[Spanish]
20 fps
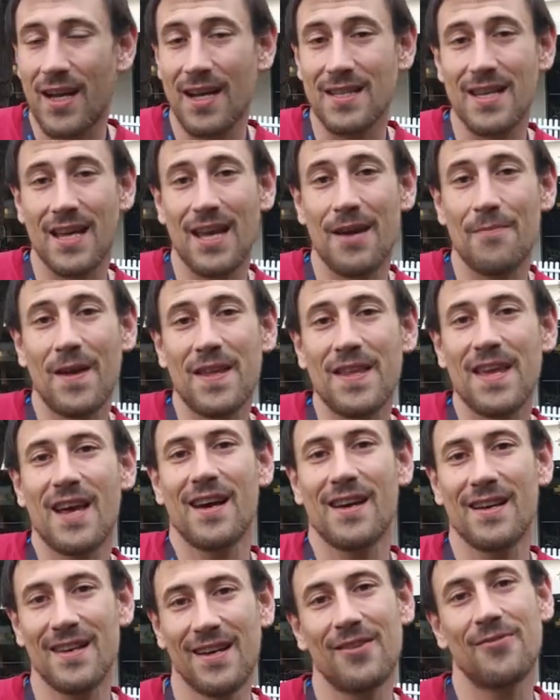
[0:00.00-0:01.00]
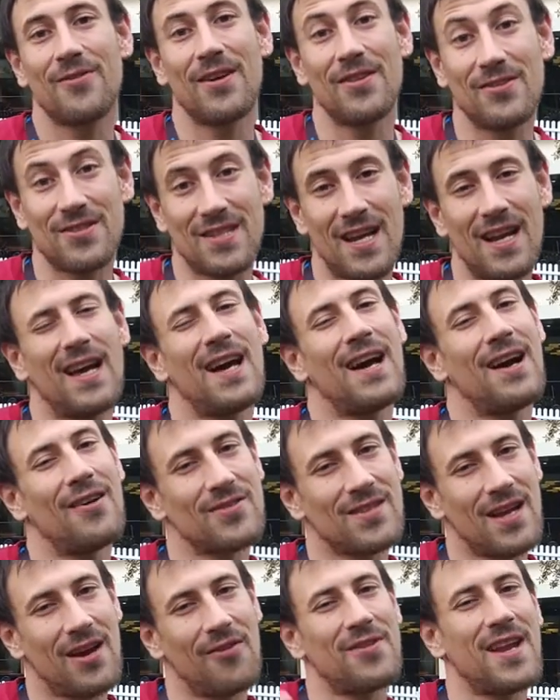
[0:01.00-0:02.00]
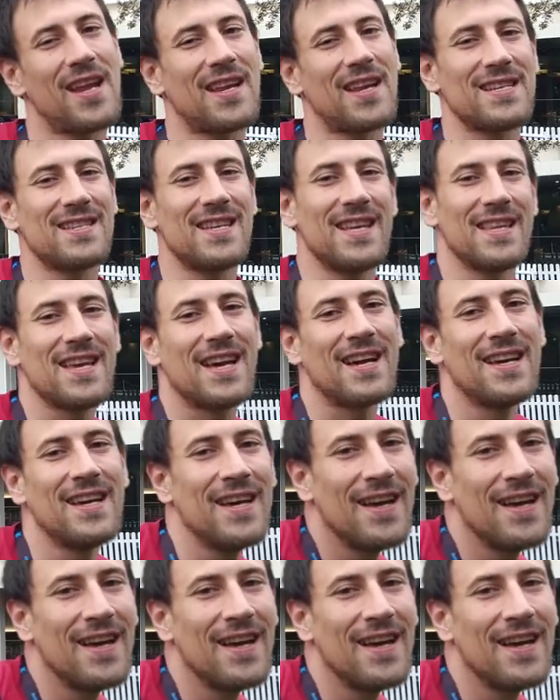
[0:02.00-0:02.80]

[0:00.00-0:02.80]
así que Peña, cuando salga os hago una reseña.